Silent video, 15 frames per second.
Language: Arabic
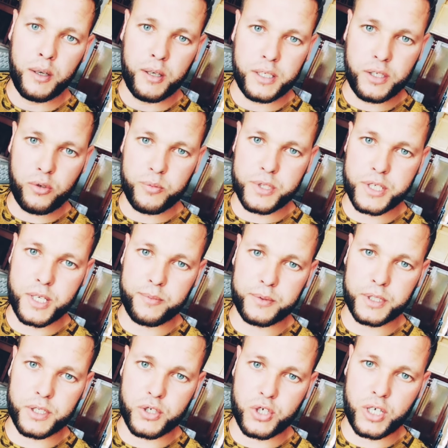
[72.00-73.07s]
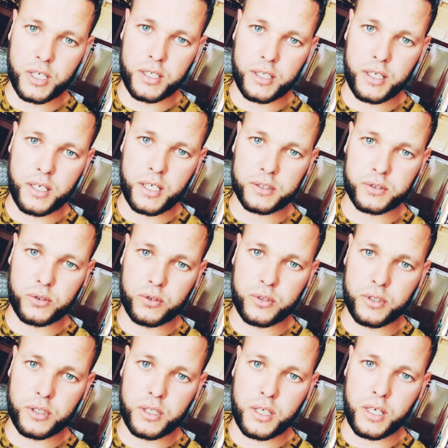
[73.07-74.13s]
يوم السبت ان شاء الله راح تكون
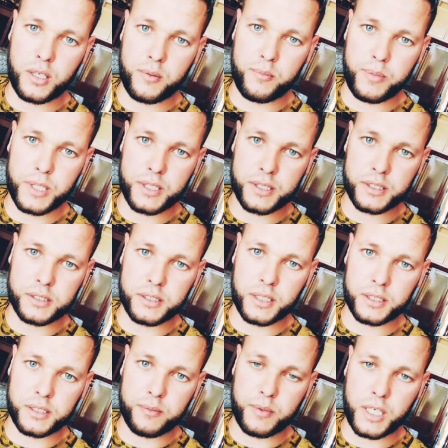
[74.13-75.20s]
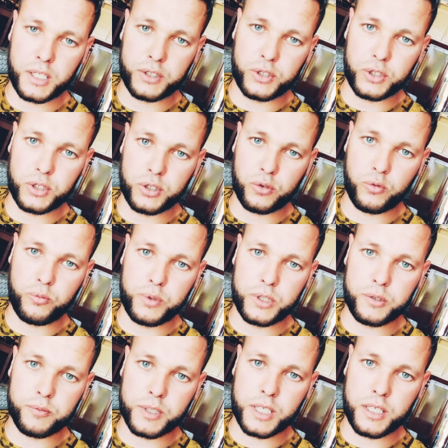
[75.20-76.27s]
البريد يخدم عادي
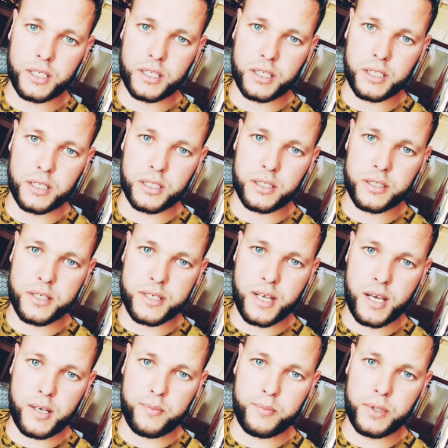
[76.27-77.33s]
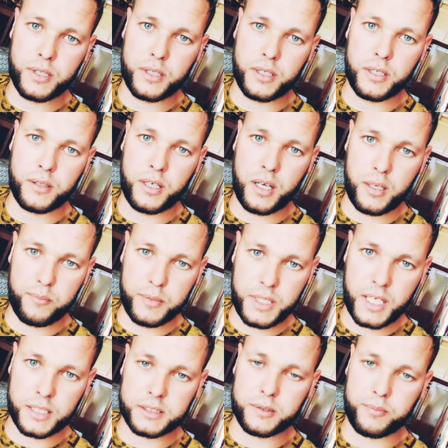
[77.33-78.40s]
وبامكانه سحب منحه
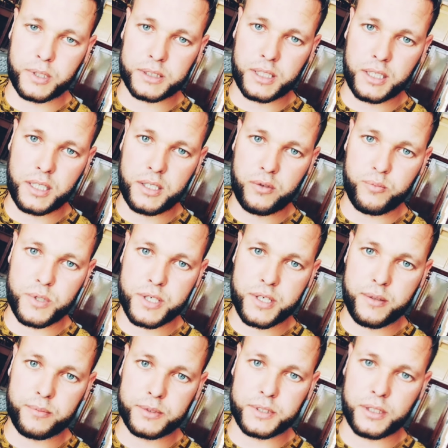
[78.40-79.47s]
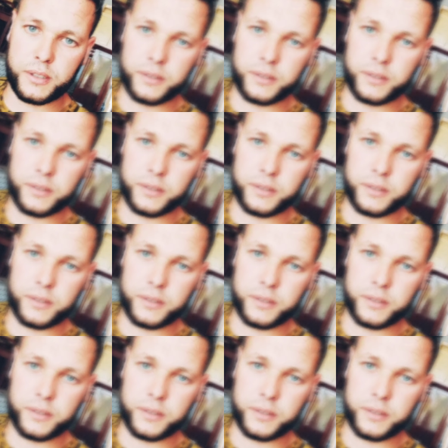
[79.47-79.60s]
البطاله يوم السبت